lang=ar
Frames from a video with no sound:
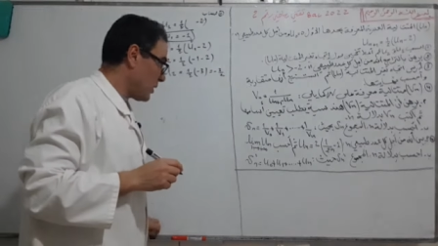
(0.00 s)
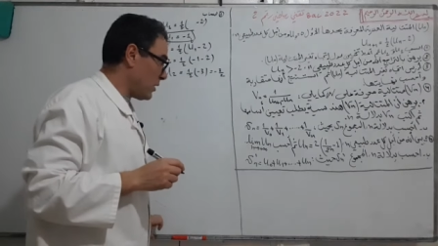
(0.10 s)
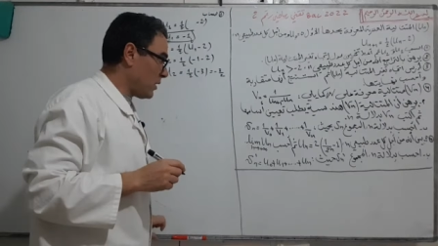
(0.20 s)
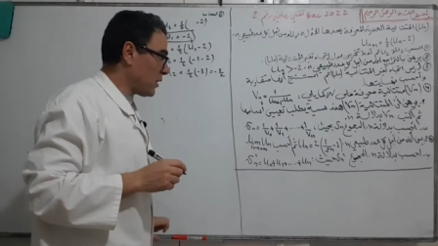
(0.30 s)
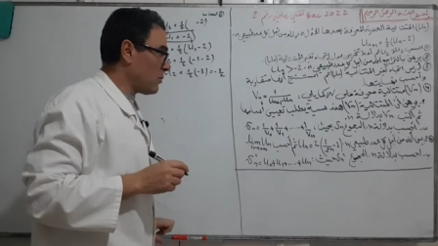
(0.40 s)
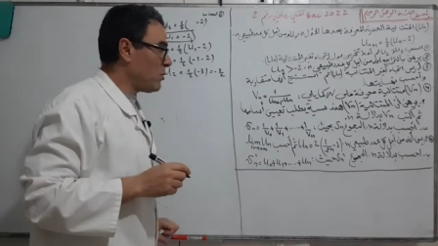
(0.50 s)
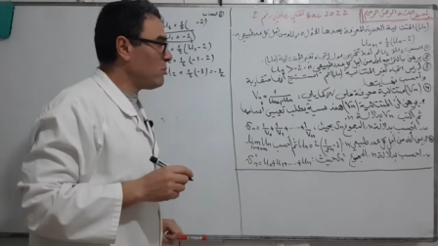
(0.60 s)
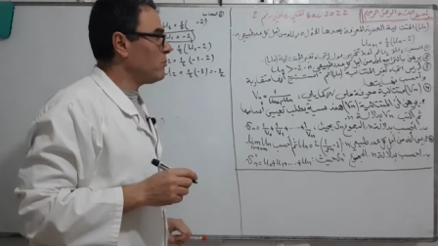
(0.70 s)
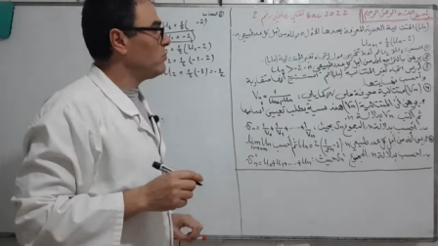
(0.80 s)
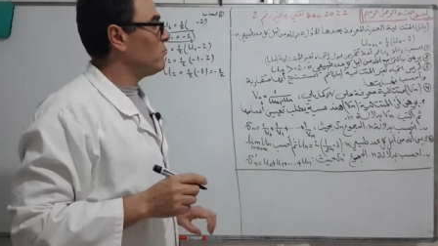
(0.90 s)
اللي
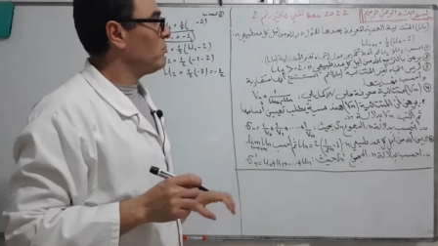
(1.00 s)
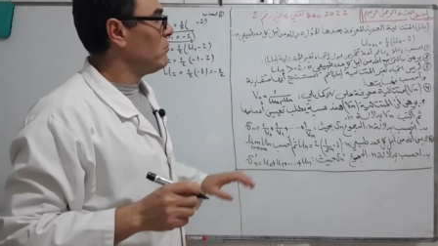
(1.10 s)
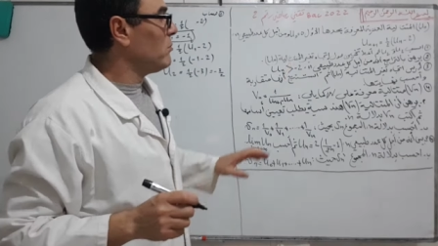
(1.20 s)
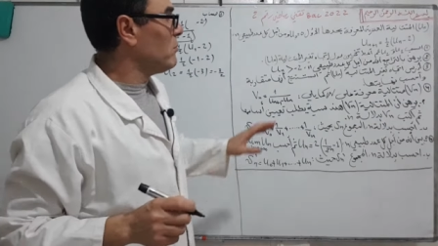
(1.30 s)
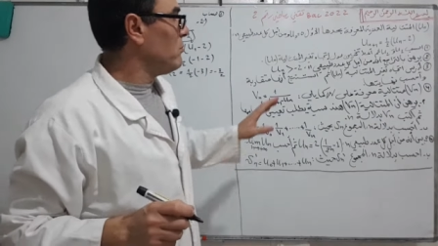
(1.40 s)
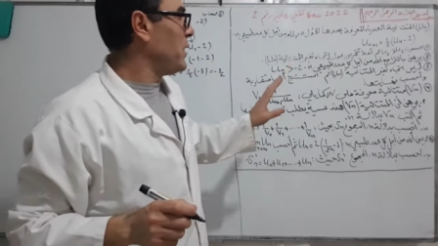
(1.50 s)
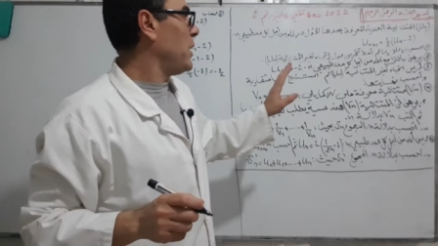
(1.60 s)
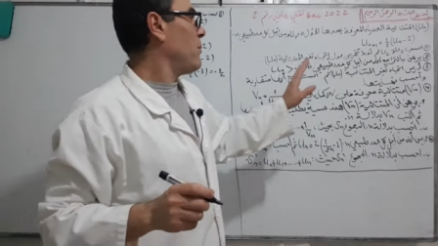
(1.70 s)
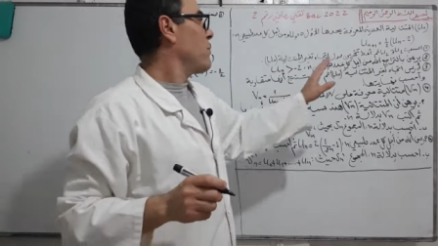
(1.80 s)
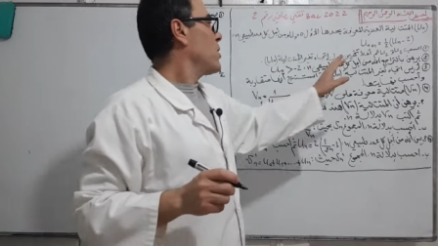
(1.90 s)
طلبهم
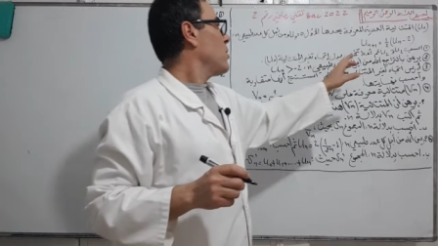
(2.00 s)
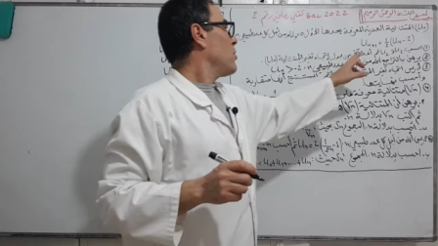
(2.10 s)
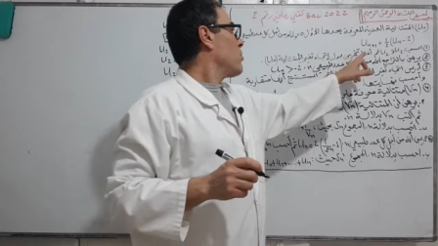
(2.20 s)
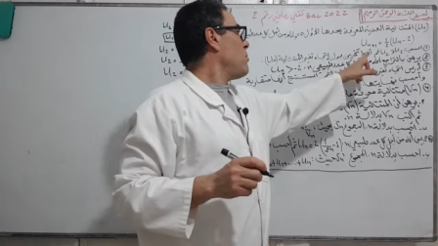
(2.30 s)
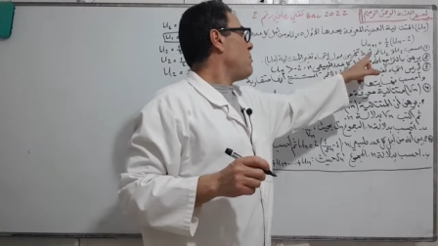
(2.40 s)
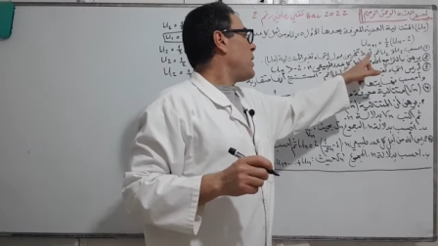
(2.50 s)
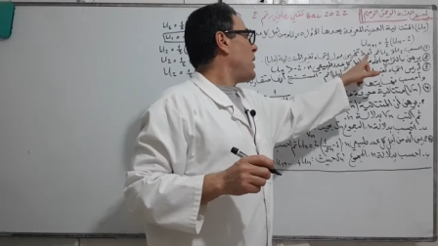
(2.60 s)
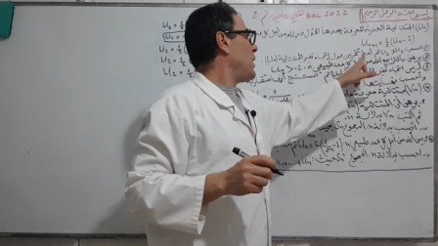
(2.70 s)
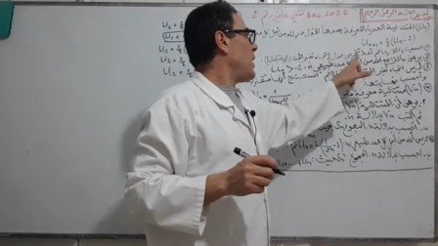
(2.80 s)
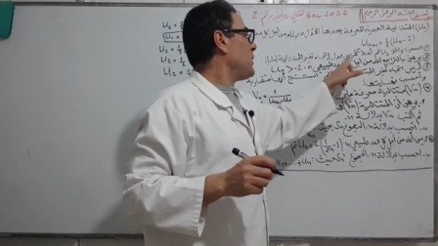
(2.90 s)
منا ثم
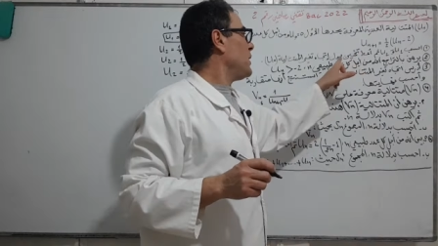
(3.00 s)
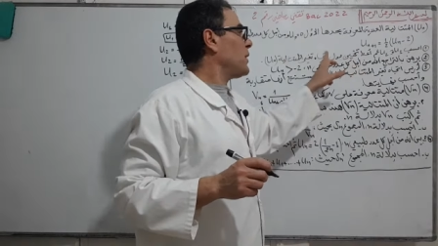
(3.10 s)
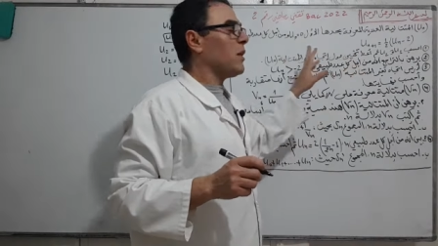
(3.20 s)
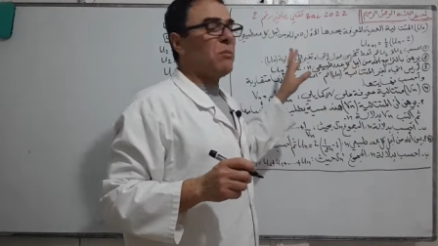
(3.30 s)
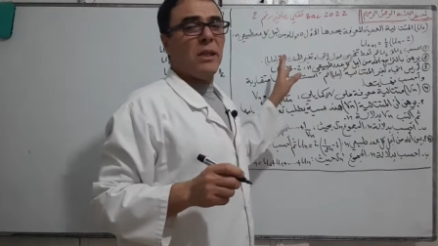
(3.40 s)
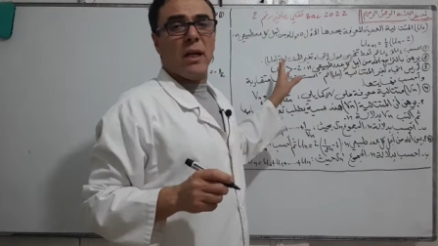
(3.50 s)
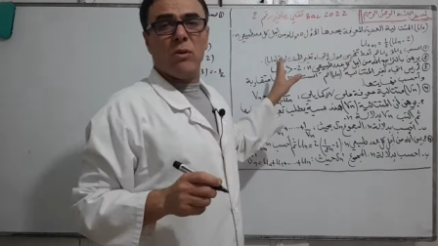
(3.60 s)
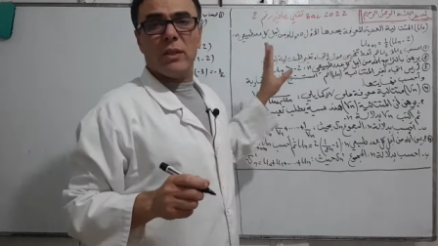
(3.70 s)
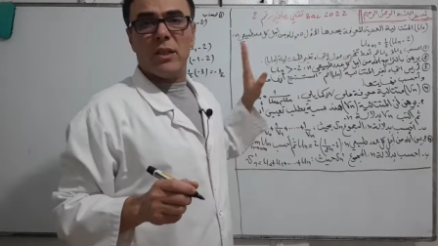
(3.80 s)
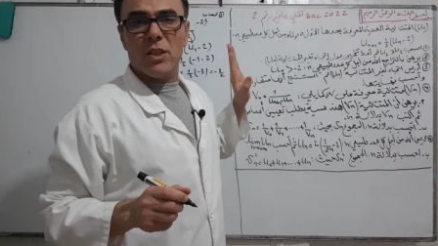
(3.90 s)
قال أعطي تخمين حول
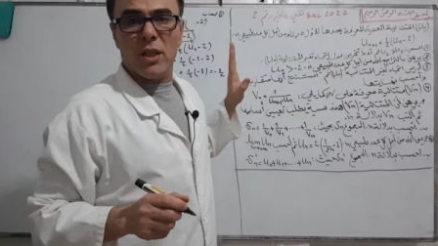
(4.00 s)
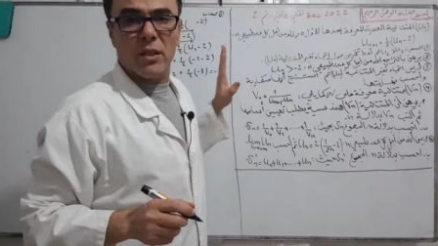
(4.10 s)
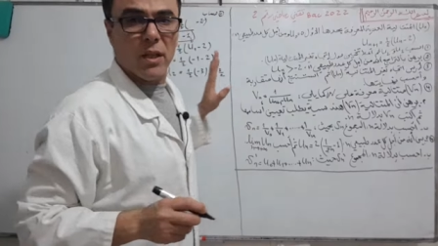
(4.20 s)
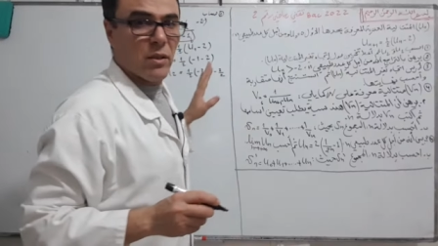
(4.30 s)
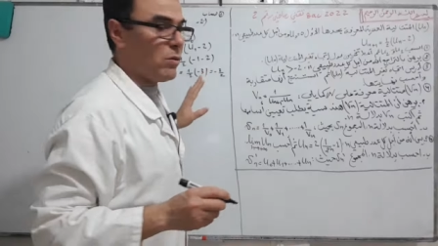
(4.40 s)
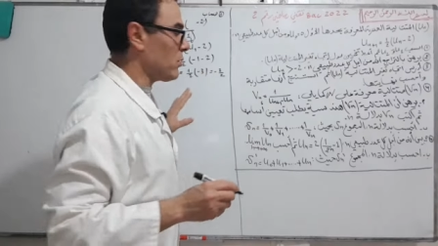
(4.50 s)
اتجاه التغير